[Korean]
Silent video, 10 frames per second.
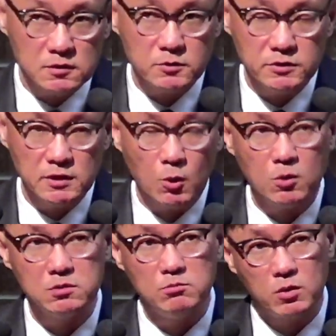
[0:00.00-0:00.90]
여러분들이
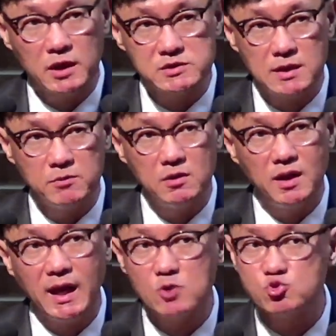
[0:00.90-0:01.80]
혹은 목회자가
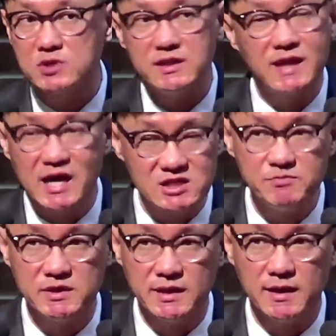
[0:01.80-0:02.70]
뭘 해주라는 게
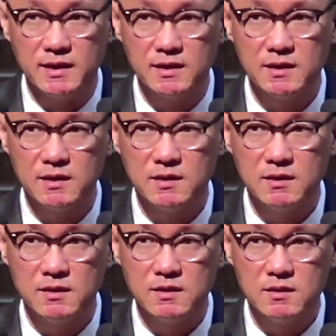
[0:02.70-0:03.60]
아닙니다.
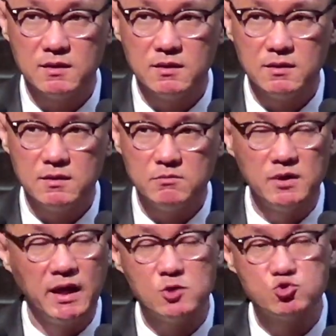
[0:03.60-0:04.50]

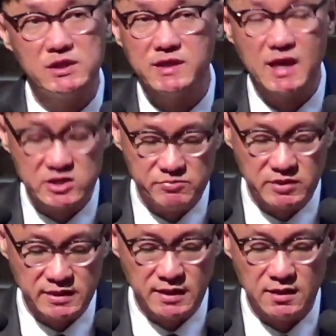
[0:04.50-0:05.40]
뭘 해주라는 게
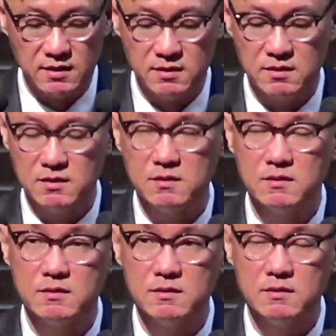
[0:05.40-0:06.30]
아닙니다.
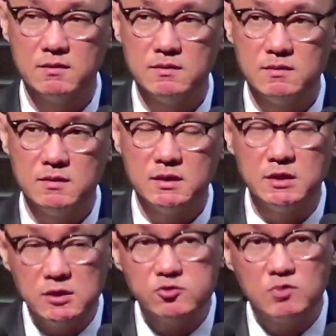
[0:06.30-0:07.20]

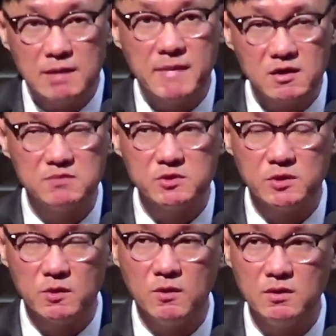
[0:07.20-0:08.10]
그
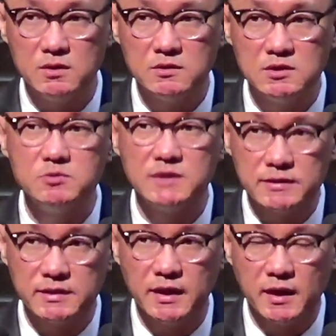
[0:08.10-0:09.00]
순간만큼은요,
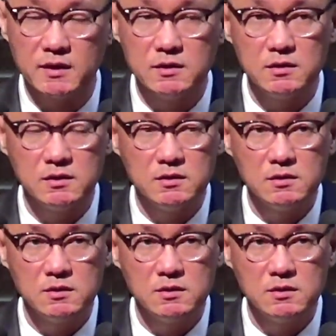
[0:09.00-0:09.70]
그분한테